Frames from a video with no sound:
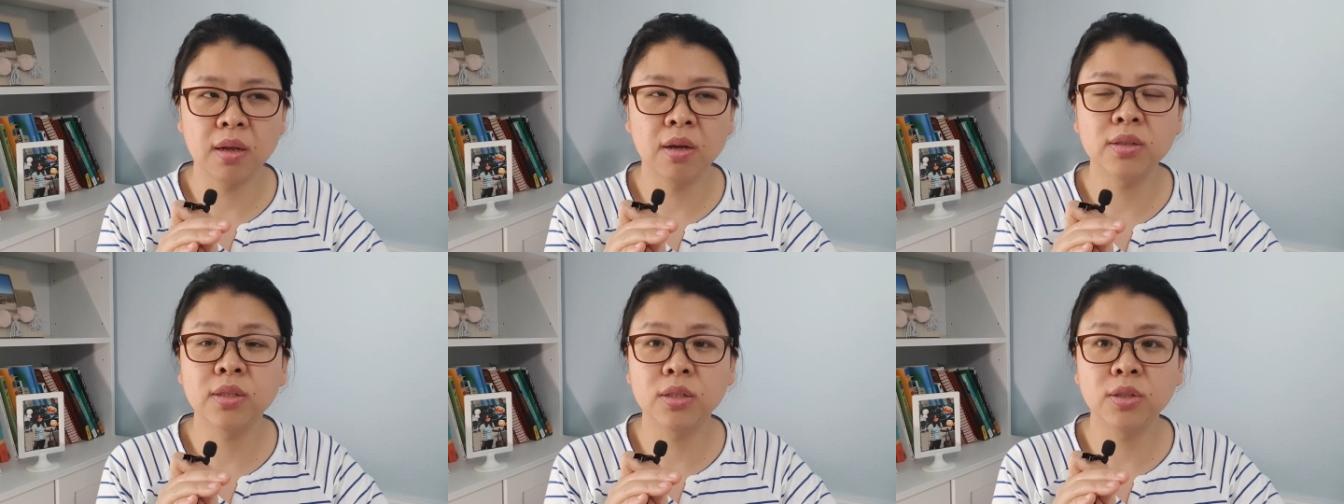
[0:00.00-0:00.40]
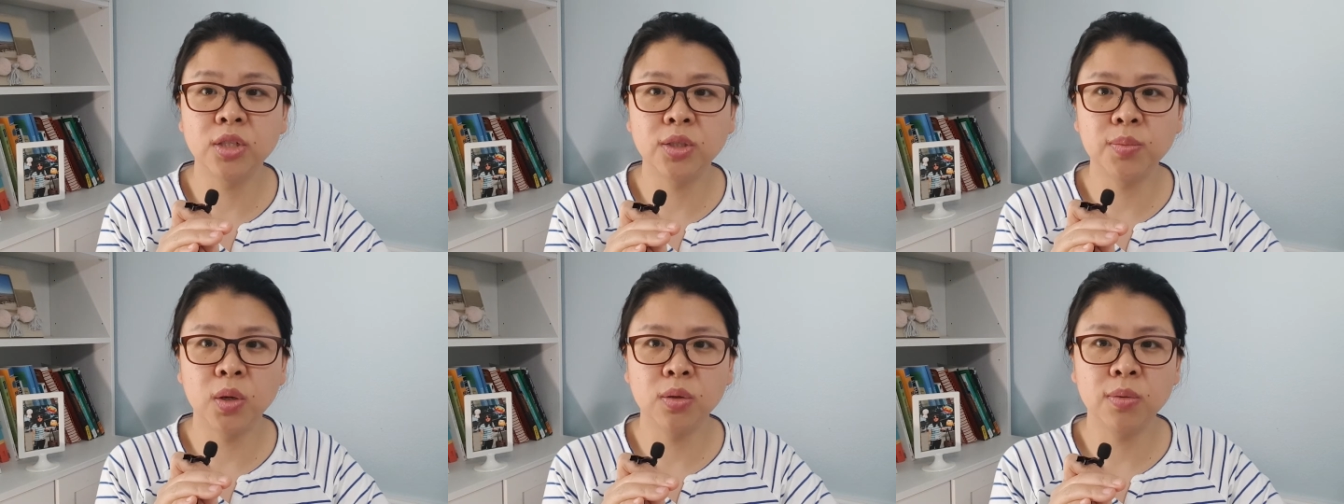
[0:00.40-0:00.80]
아,
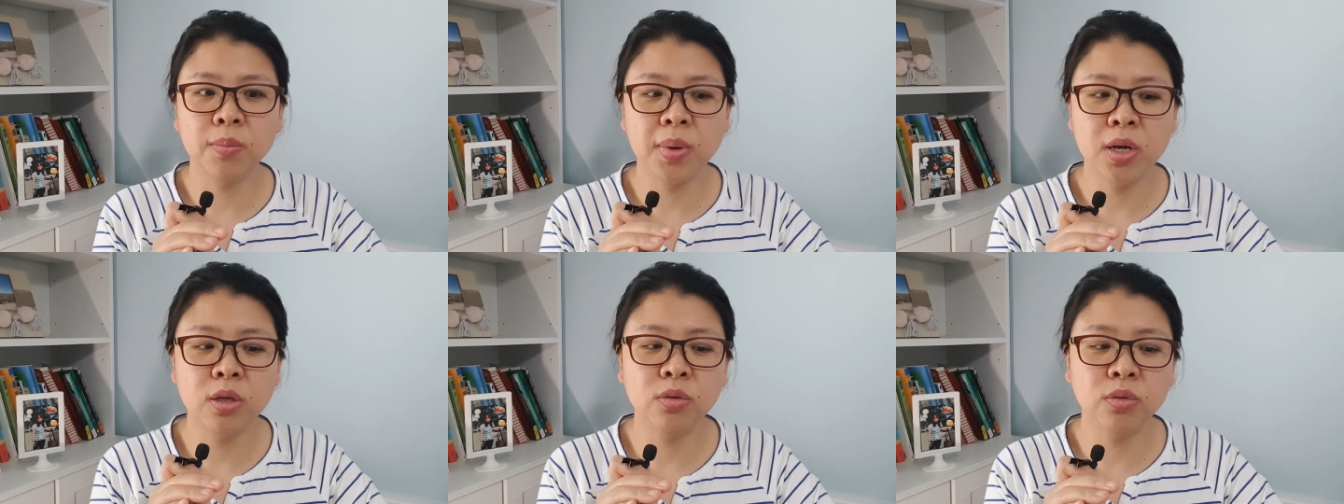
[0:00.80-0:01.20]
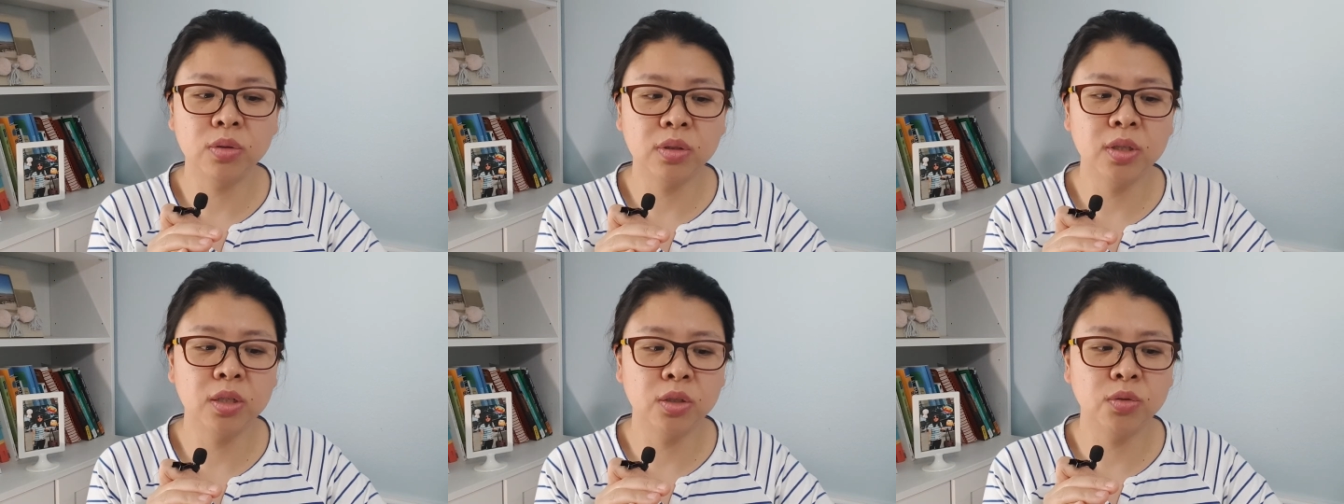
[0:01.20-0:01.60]
들으시면은 빨리도
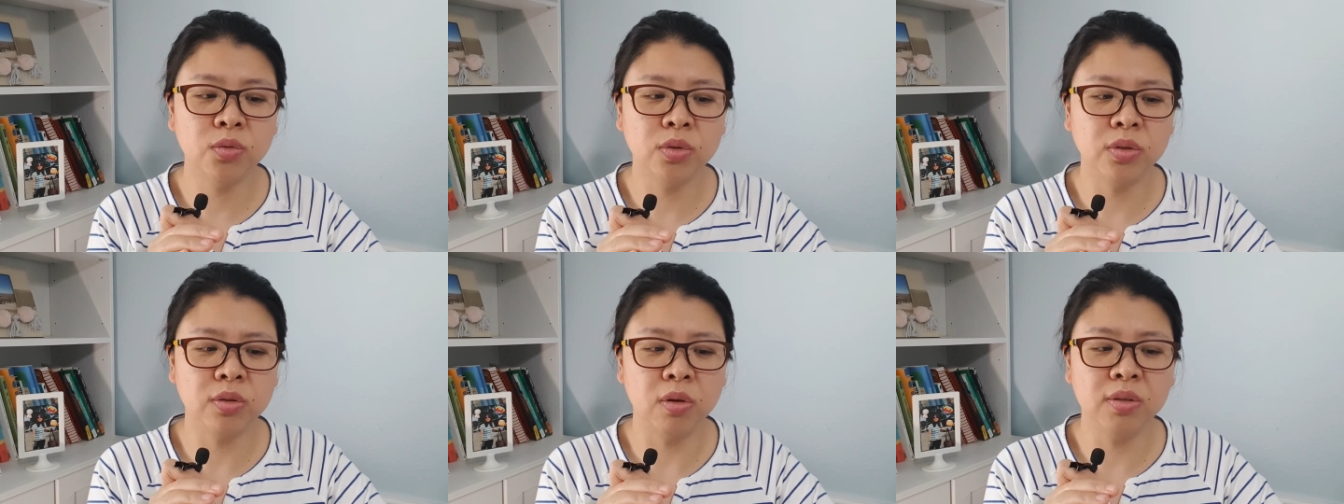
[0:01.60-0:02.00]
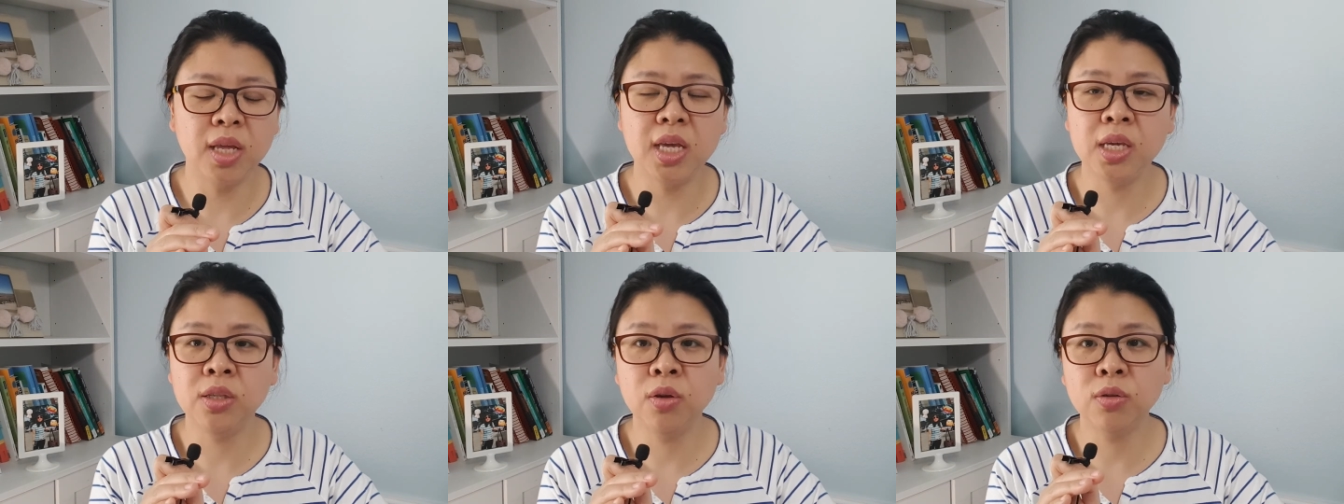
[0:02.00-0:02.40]
끝내실 수 있어요. 근데
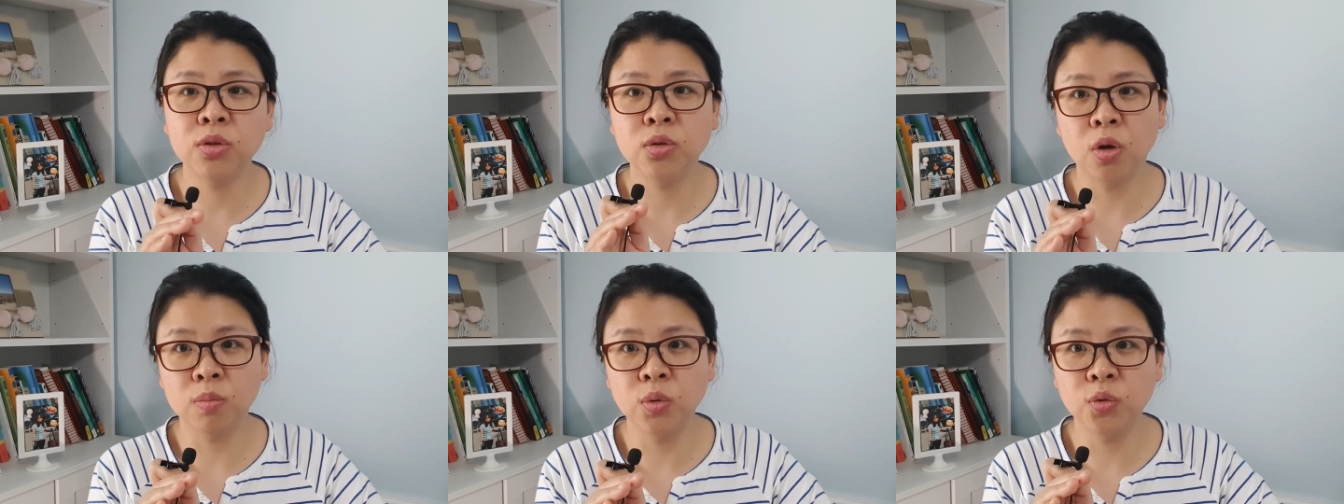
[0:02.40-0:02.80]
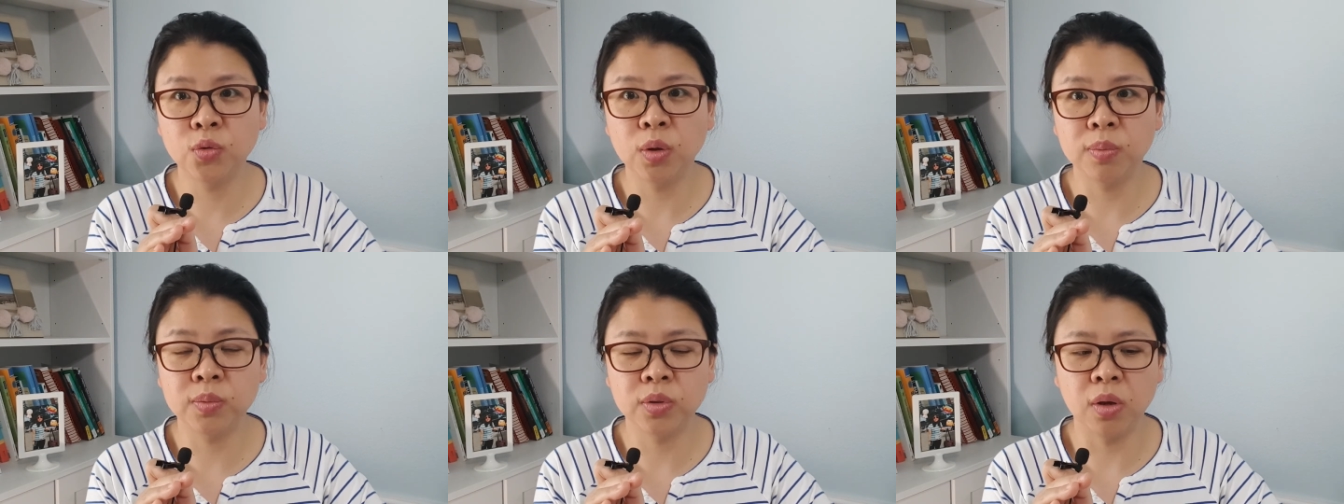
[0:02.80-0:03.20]
2년은 넘을
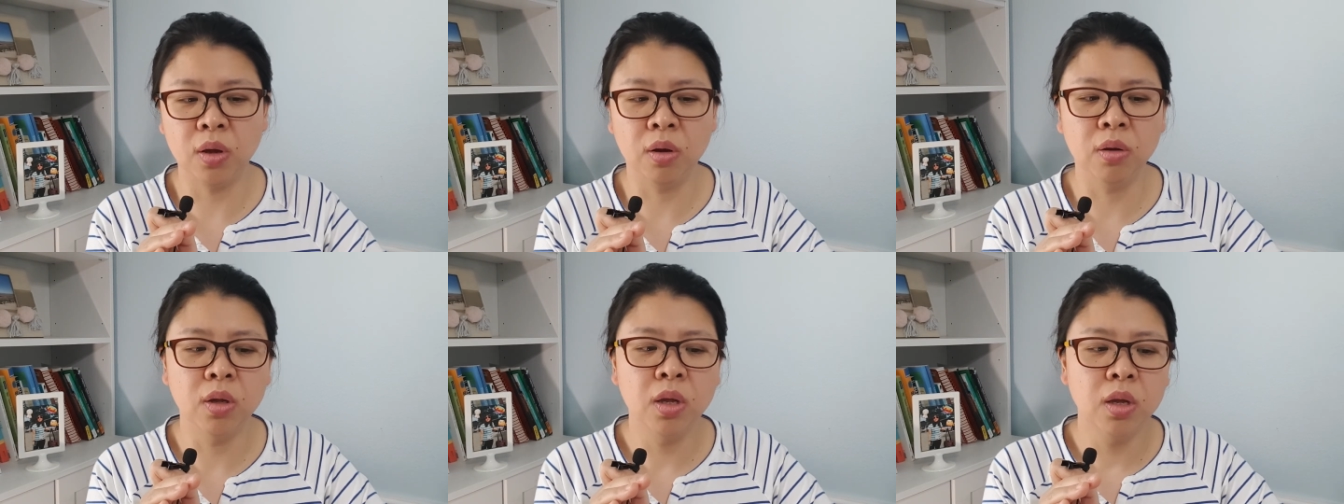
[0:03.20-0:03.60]
수 없어요.